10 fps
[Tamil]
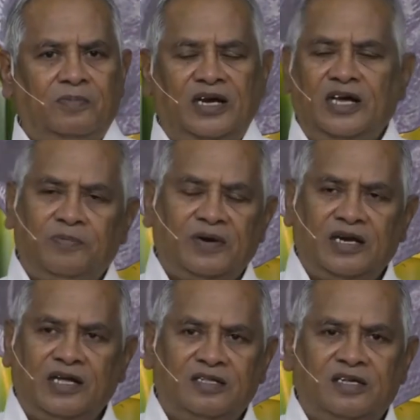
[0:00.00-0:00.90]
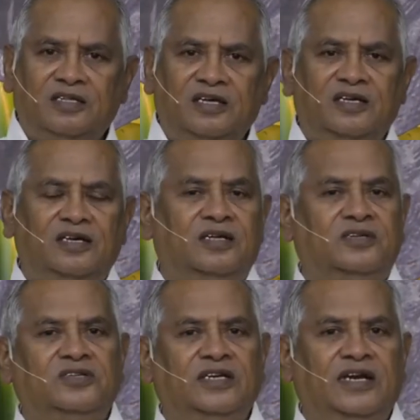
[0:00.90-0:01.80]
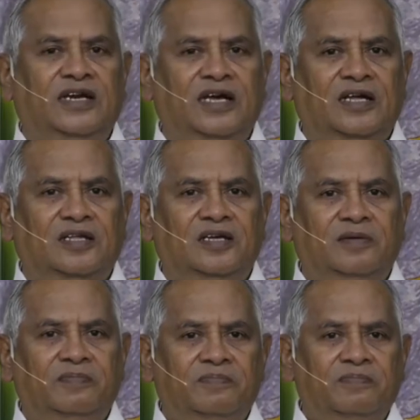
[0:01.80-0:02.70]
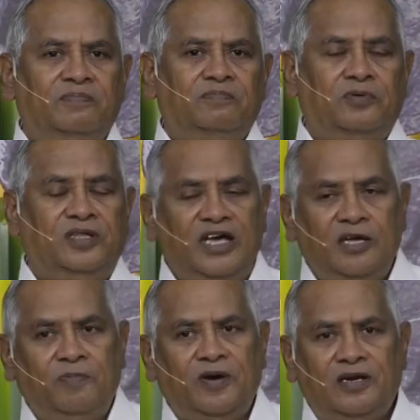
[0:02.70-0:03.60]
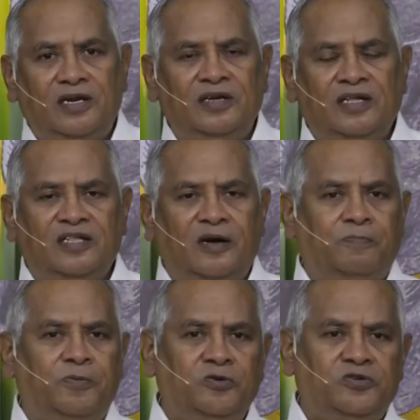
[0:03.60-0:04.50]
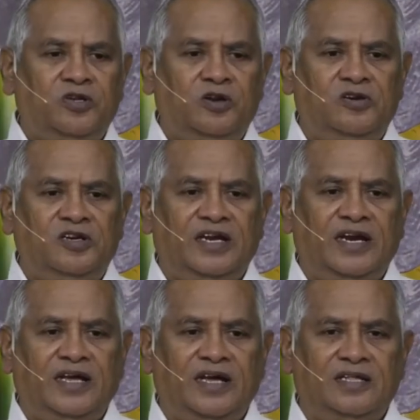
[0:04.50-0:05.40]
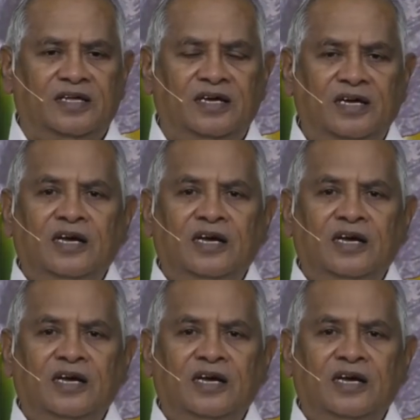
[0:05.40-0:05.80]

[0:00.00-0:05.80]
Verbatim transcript: பழைய ஏற்பாட்டில் எந்த தீர்க்கதரிசியும் கிடையாது புதிய ஏற்பாட்டிலையும் எந்த அப்போஸ்தலர்களும் கிடையாது